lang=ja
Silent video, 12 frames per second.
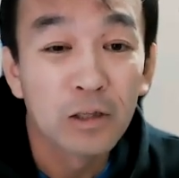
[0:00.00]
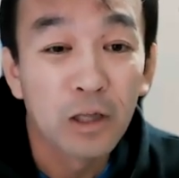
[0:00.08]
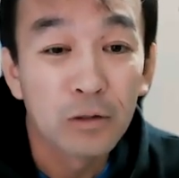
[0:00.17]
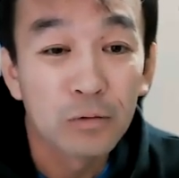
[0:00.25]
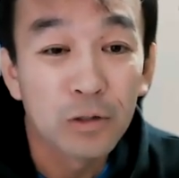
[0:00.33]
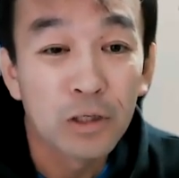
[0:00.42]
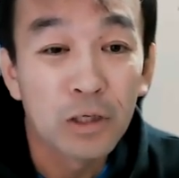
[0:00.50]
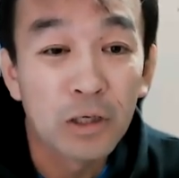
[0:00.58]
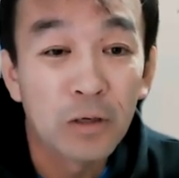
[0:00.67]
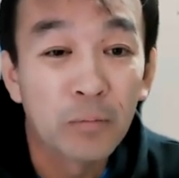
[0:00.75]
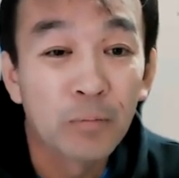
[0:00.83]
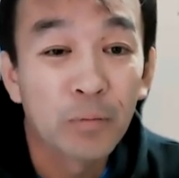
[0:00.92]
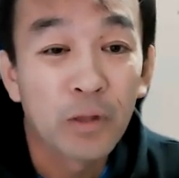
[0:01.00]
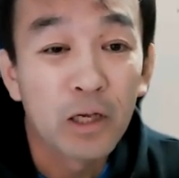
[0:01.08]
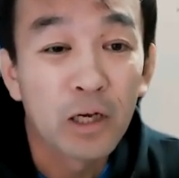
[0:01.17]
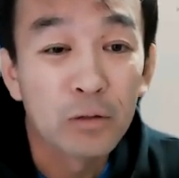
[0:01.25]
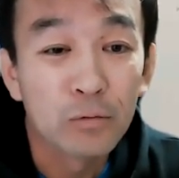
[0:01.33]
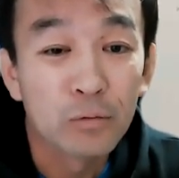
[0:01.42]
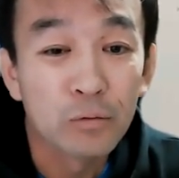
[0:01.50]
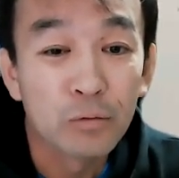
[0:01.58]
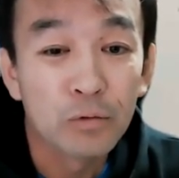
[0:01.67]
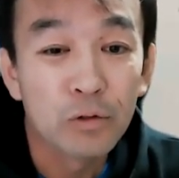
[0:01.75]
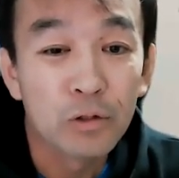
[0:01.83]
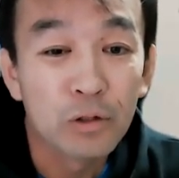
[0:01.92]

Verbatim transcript: なので、あの、